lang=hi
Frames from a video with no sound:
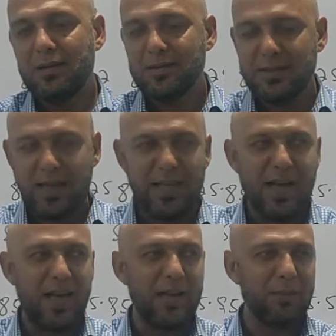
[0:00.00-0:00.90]
ज़्यादा
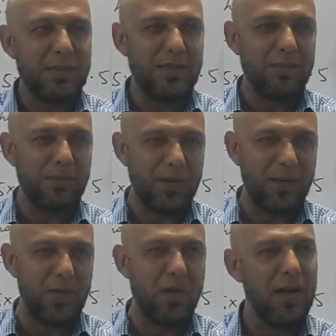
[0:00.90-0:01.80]
आगे पीछे मैं फिर
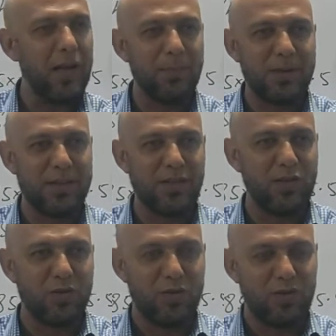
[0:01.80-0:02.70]
कहूँगा आगे पीछे
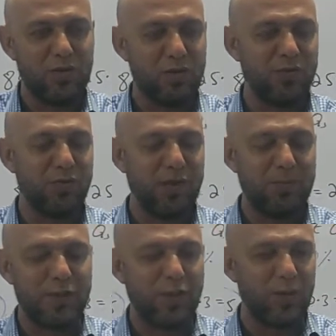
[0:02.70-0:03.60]
नोट
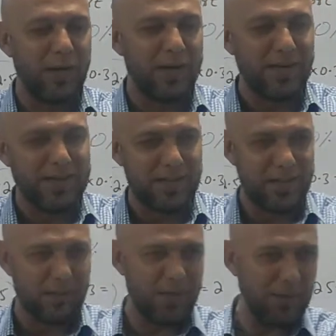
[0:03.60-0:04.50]
एम लेने के
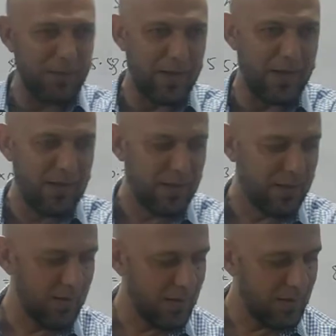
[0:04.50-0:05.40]
चक्कर में नहीं पढ़ना
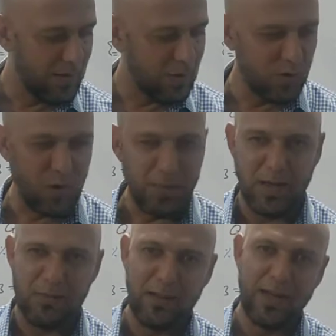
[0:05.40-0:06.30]
जो हम
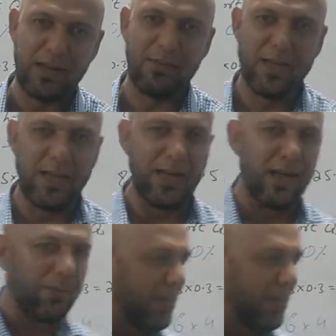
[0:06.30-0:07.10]
करवा रहे हैं वही करना